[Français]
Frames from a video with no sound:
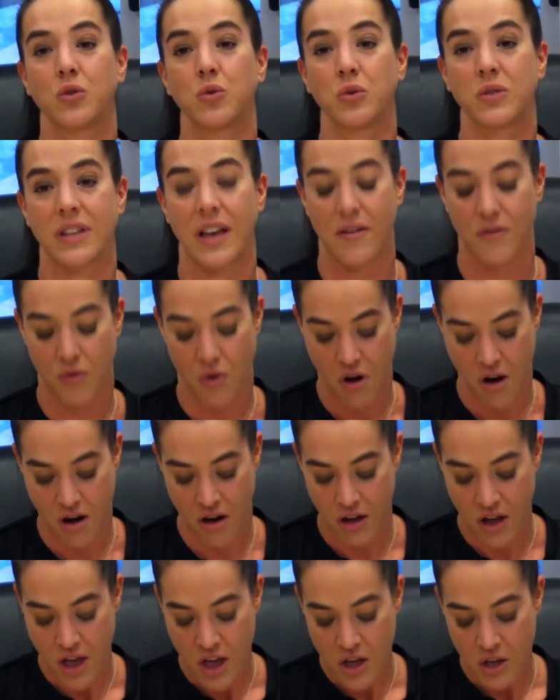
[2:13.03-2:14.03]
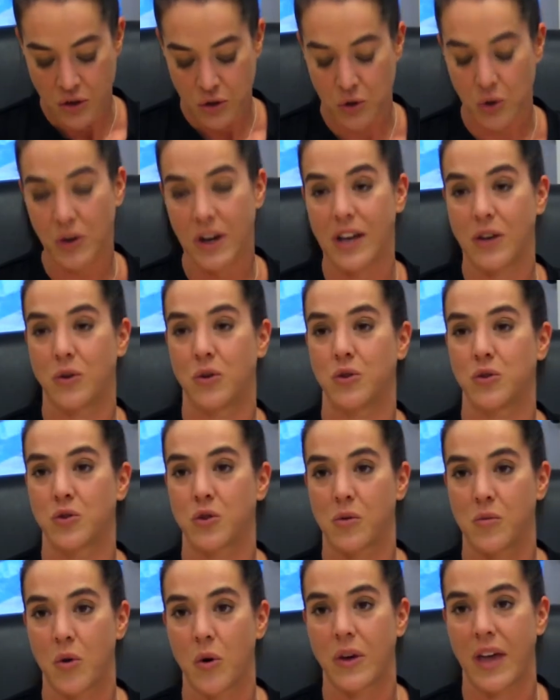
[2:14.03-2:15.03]
tout savoir sur la
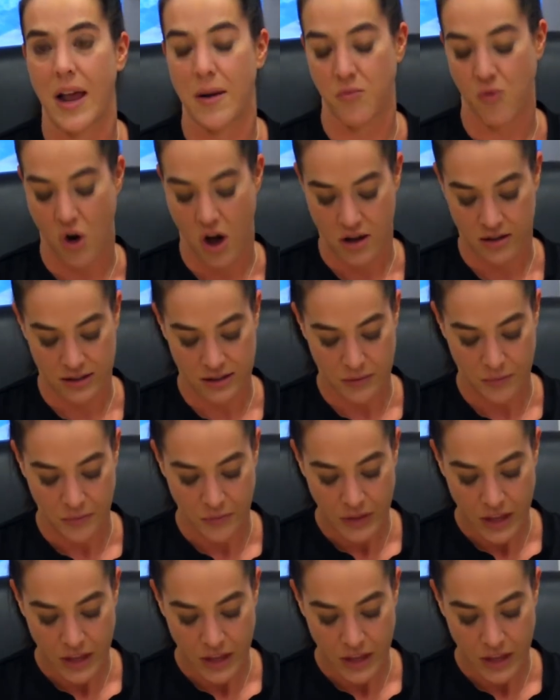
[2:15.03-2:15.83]
culture montcalmoise.